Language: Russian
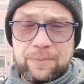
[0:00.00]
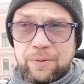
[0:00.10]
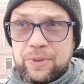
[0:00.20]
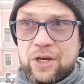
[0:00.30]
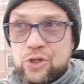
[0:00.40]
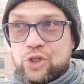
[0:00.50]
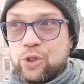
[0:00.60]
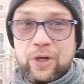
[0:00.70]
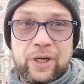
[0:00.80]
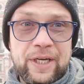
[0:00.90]
Напоминаю,
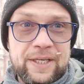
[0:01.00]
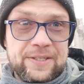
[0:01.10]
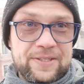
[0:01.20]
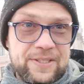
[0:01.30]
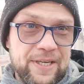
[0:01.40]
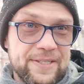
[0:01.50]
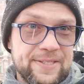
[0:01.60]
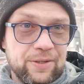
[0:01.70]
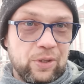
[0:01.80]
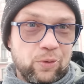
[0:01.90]
что здесь
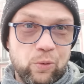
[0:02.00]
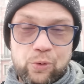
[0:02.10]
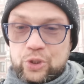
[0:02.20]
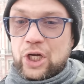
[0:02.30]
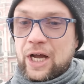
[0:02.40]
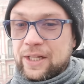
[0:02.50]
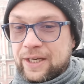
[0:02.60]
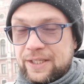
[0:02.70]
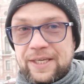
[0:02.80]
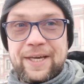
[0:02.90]
э,
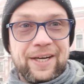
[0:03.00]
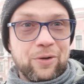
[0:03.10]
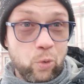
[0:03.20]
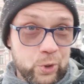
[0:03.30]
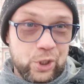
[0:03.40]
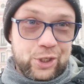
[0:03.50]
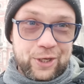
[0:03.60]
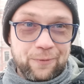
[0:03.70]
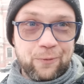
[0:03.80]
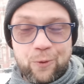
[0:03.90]
улучшалка не хуже,
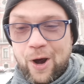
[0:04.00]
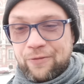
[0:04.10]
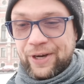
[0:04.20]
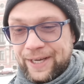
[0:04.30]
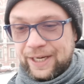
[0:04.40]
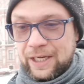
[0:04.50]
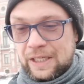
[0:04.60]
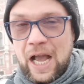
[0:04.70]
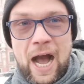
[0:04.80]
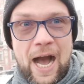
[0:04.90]
чем в Huawei,
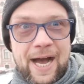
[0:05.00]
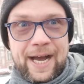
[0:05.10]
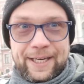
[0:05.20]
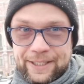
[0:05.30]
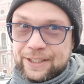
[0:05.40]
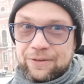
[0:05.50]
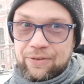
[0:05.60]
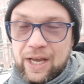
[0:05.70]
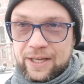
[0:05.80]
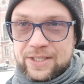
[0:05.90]
а это
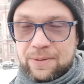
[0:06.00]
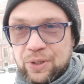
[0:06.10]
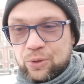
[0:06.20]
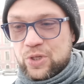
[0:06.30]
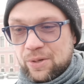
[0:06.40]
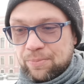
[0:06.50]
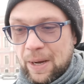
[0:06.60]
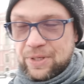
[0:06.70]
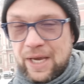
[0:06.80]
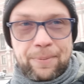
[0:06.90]
является минусом
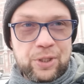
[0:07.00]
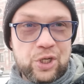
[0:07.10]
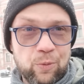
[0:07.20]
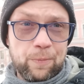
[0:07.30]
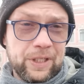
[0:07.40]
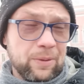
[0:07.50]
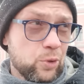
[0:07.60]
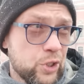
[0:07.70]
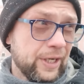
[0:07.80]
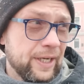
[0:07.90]
по мне. Почему?
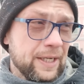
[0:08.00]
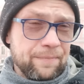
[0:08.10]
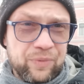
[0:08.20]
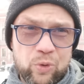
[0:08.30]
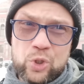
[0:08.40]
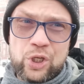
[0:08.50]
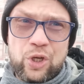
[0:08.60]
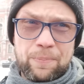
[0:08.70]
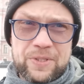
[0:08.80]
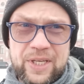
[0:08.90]
Потому что нужно
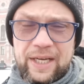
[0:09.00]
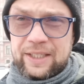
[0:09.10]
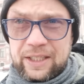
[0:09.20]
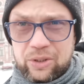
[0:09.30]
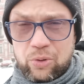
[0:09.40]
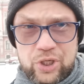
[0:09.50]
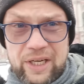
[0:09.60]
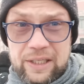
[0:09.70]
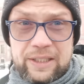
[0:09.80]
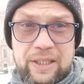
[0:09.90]
ее постоянно
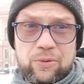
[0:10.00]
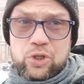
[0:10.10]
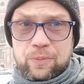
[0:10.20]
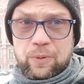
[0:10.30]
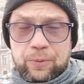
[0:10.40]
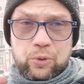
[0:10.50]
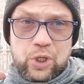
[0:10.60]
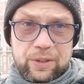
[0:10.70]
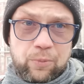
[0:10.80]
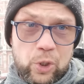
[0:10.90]
отключать для того, чтобы
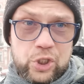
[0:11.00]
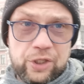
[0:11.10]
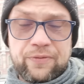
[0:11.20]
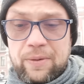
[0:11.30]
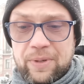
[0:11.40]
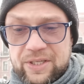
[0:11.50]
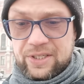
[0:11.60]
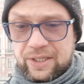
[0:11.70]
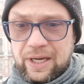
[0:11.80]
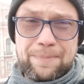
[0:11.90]
получать больше информации.